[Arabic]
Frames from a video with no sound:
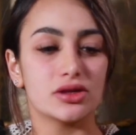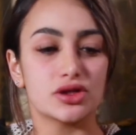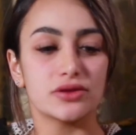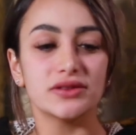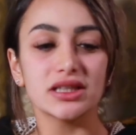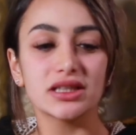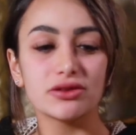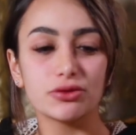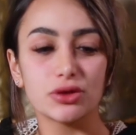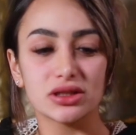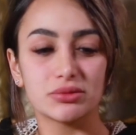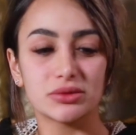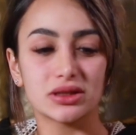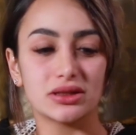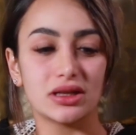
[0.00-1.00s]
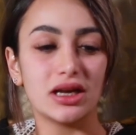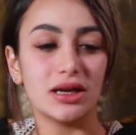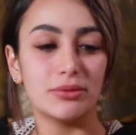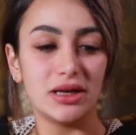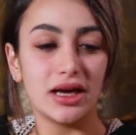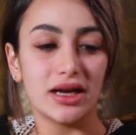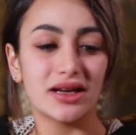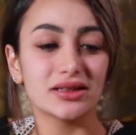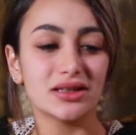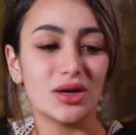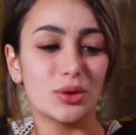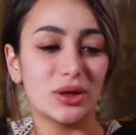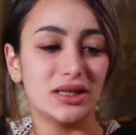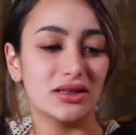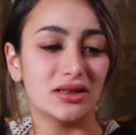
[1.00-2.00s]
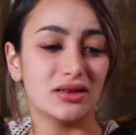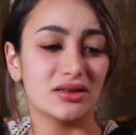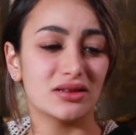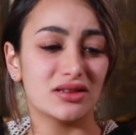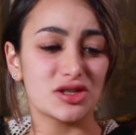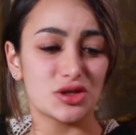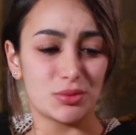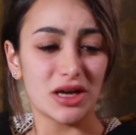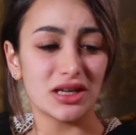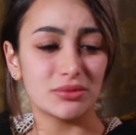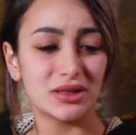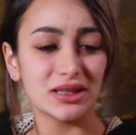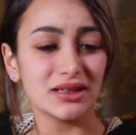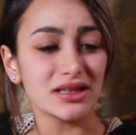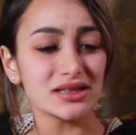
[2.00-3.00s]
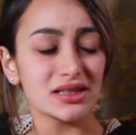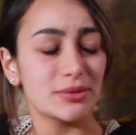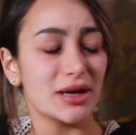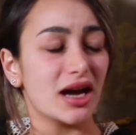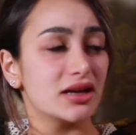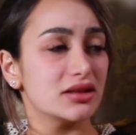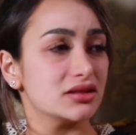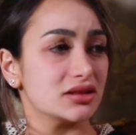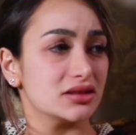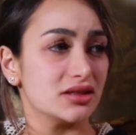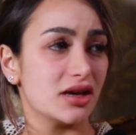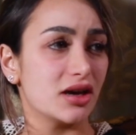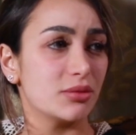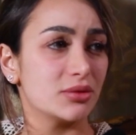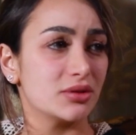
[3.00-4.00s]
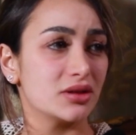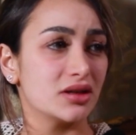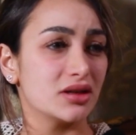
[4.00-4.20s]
شفتي كيف وقت بتطلعي بالحياة حواليكي إجباري بدك تحسي بحالة اكتئاب